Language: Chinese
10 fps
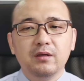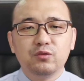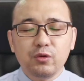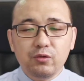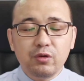
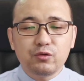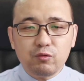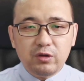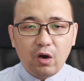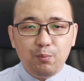对于重
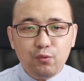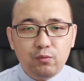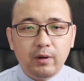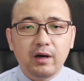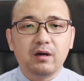要部
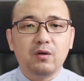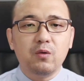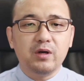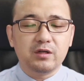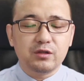门或
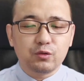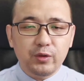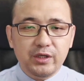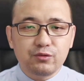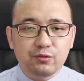者是退
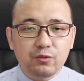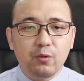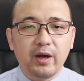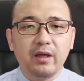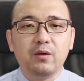役军
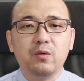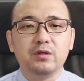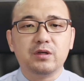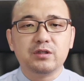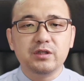官或
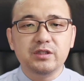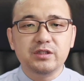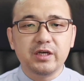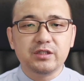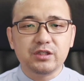者是一
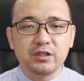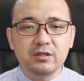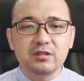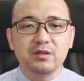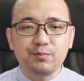些情
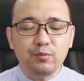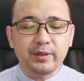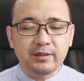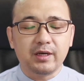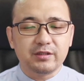资部
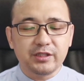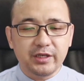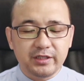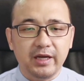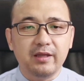门的这些
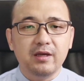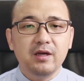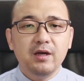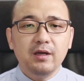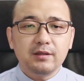人，
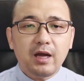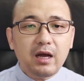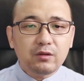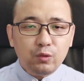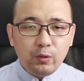他
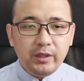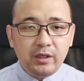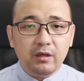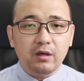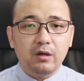退
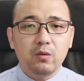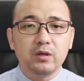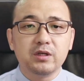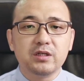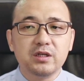役或
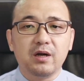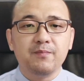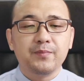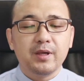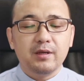者是
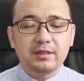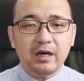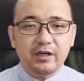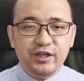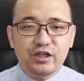他
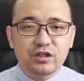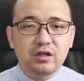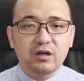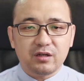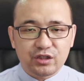离
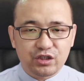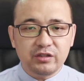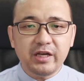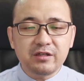职10年之